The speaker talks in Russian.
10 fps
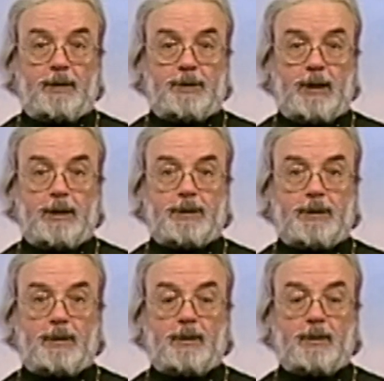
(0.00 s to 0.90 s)

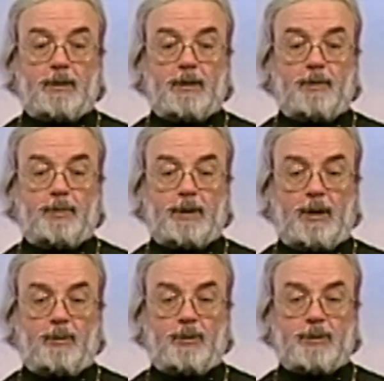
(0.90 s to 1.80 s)
чаще, э,
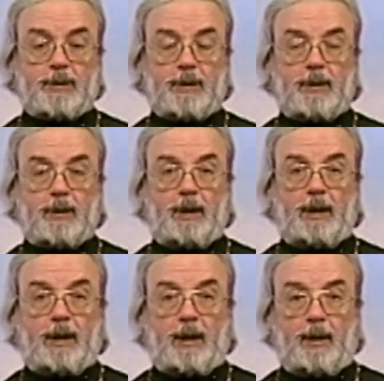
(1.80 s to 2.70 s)
потому что
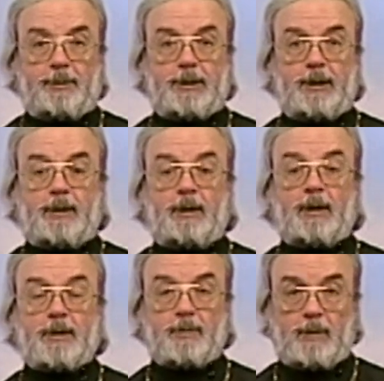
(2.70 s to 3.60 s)
общение с